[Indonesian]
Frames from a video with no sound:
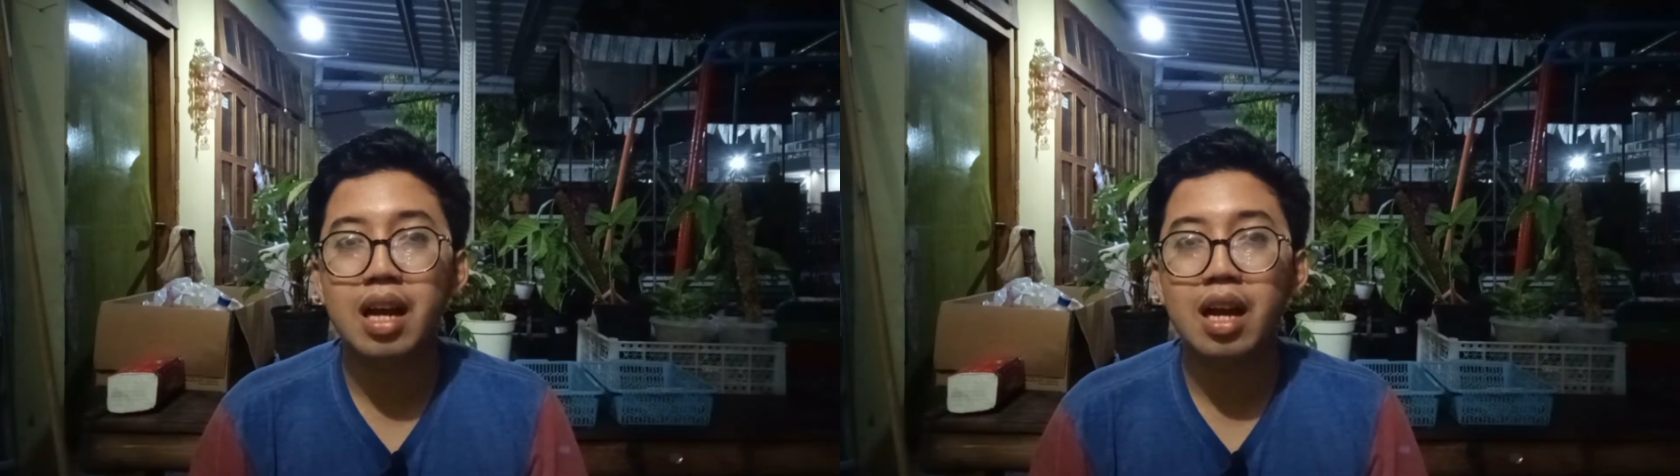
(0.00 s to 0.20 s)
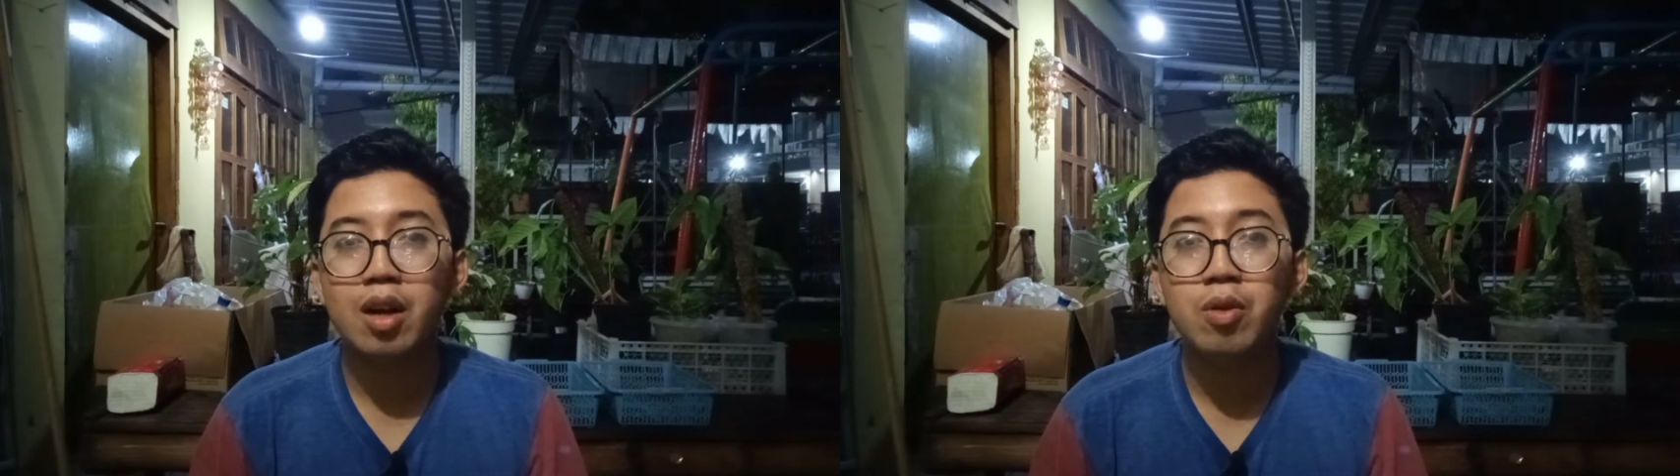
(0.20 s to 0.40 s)

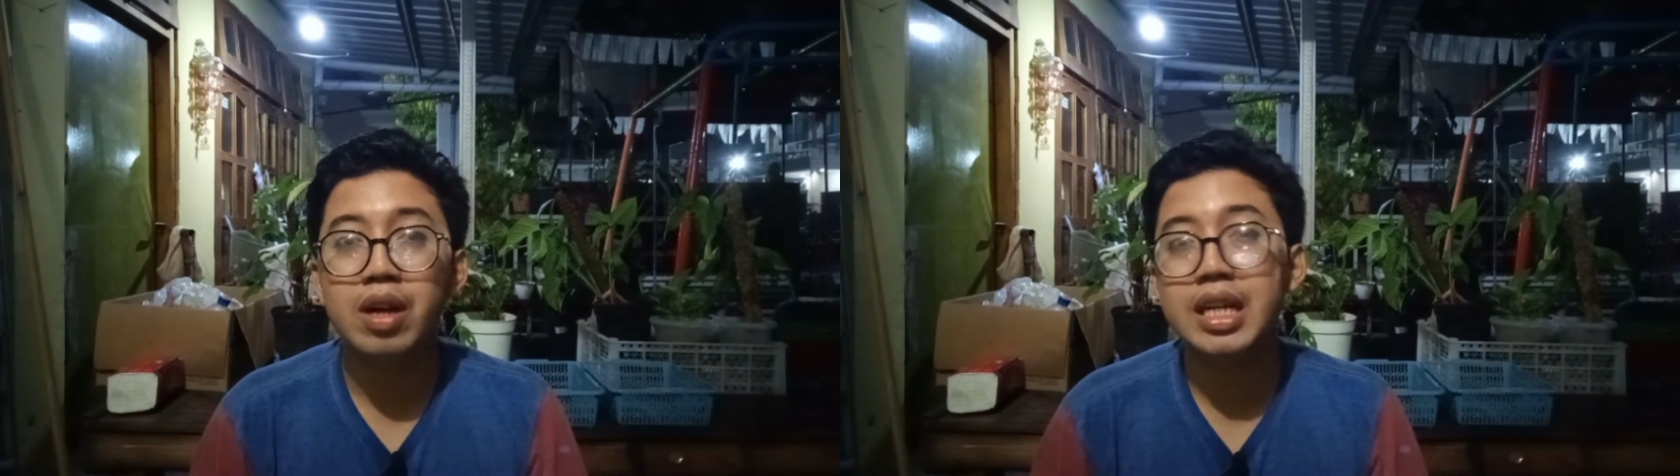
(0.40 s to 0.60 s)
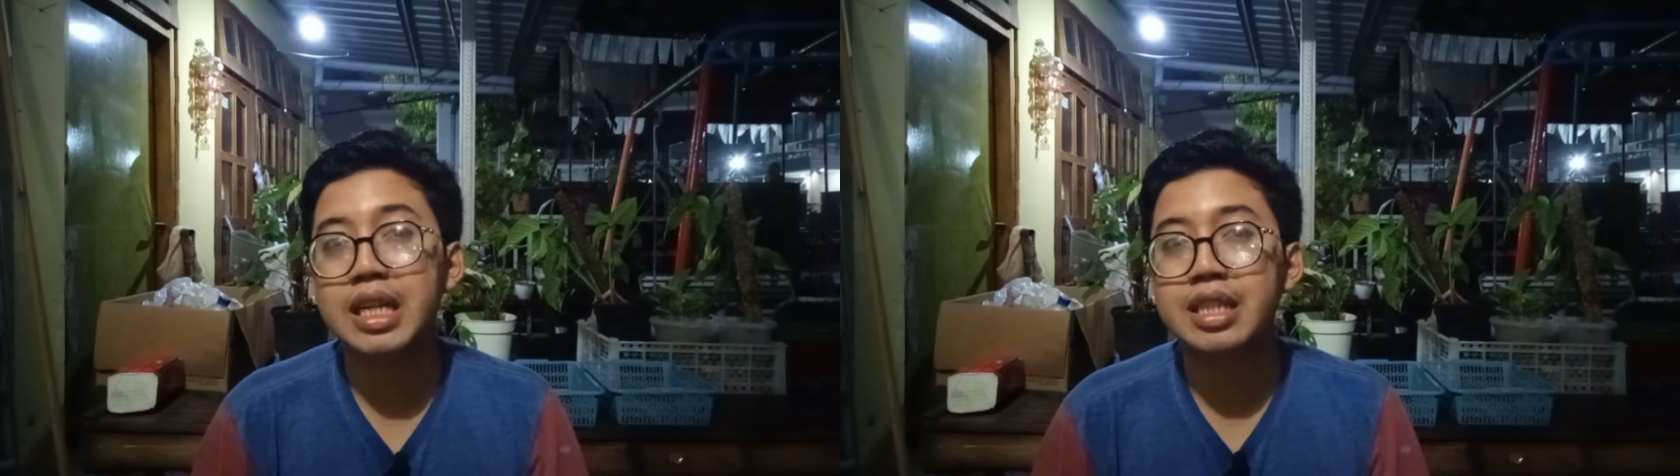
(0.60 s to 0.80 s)
aku
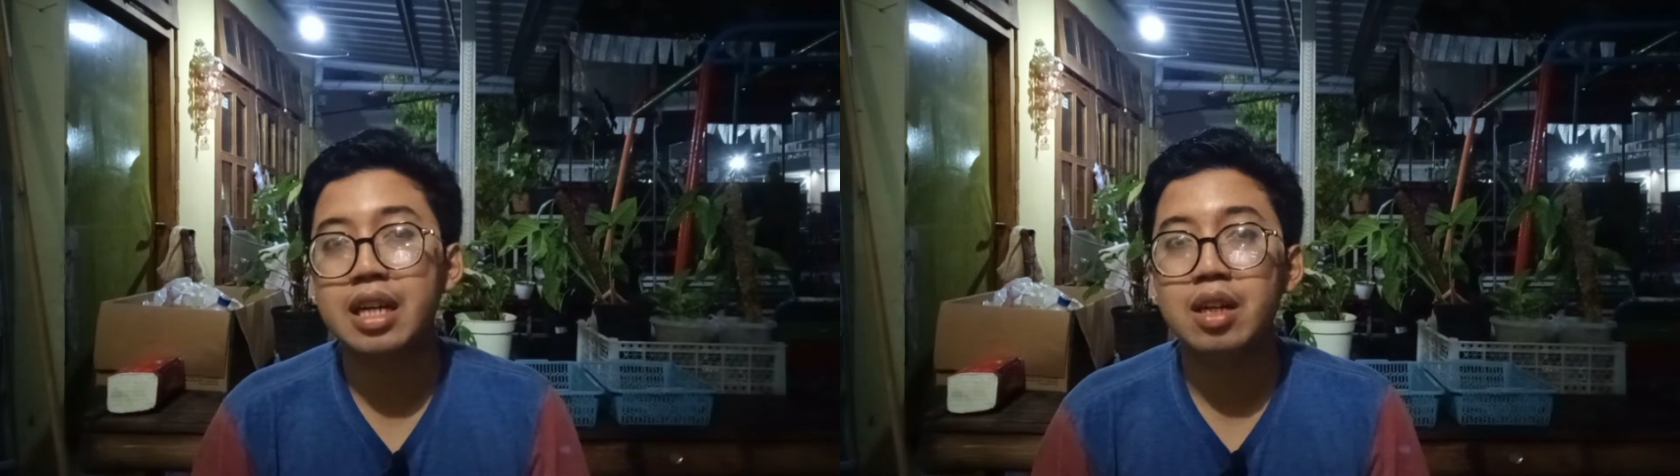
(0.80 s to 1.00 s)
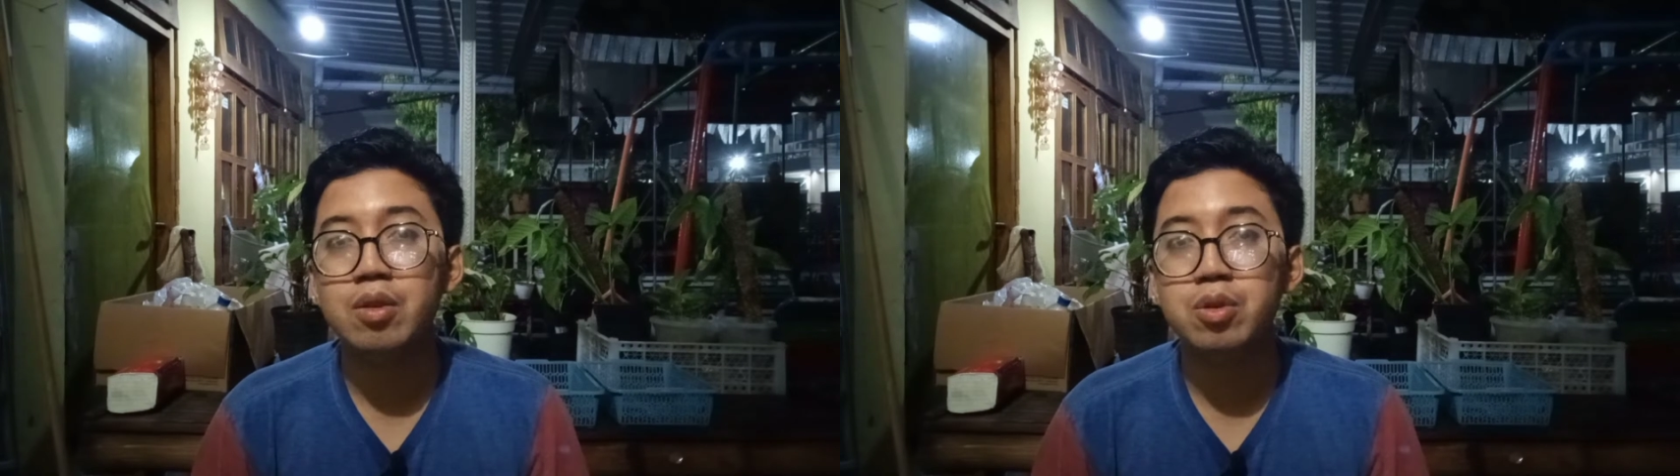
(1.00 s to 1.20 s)
ada
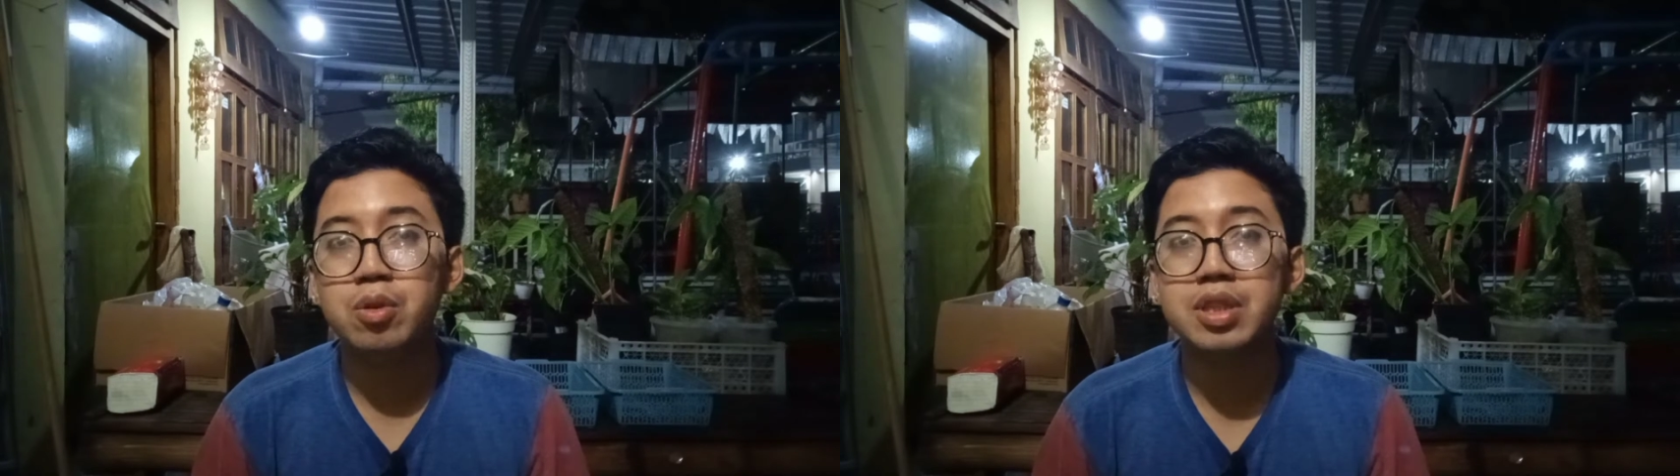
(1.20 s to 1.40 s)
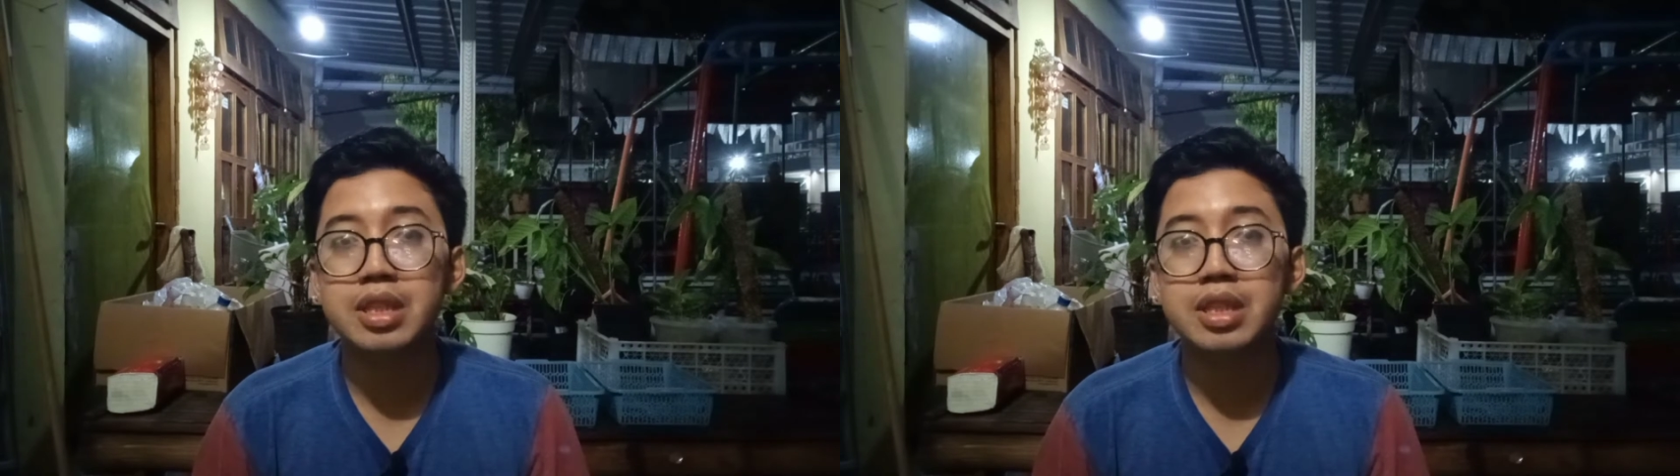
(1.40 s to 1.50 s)
rencana untuk